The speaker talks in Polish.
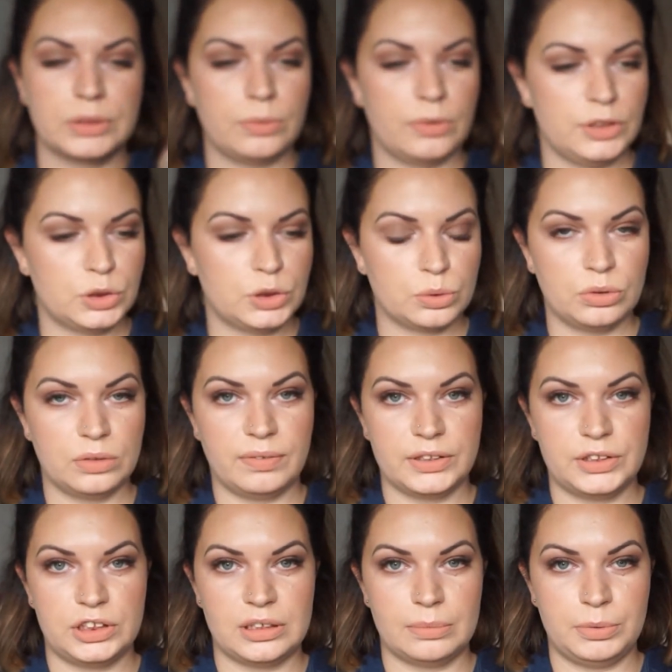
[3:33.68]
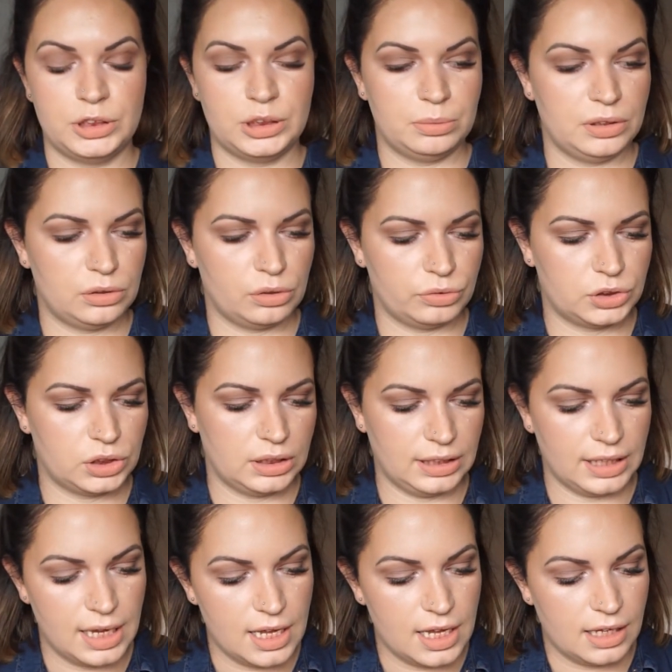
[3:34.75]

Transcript: słoiczku 25 ml, czyli